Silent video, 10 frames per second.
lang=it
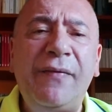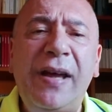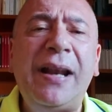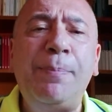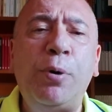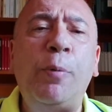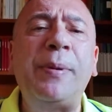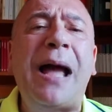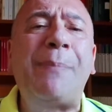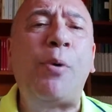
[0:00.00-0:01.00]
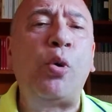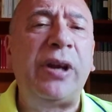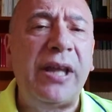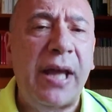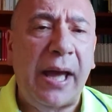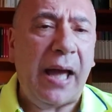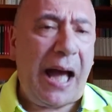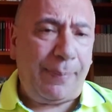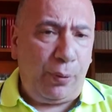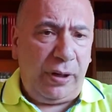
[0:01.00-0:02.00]
vere e proprie aporie.
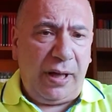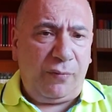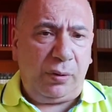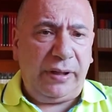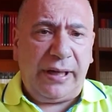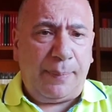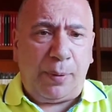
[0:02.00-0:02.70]
Aporie vuol dire